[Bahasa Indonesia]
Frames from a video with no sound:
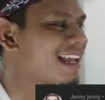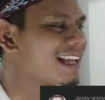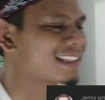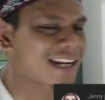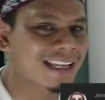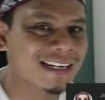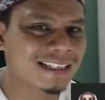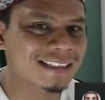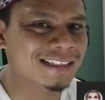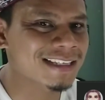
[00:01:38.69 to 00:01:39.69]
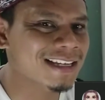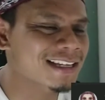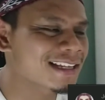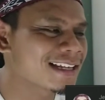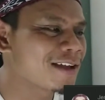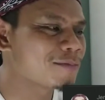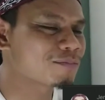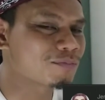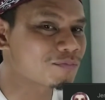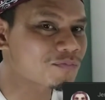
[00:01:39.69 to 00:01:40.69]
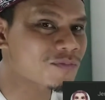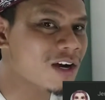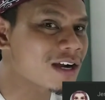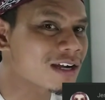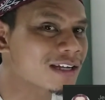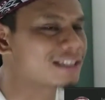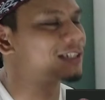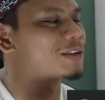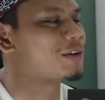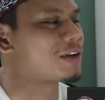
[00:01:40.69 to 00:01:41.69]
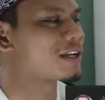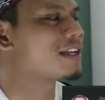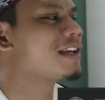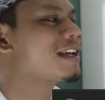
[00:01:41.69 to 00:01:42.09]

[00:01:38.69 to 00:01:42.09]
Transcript: nah terakhir katanya, hmm, gitu ya.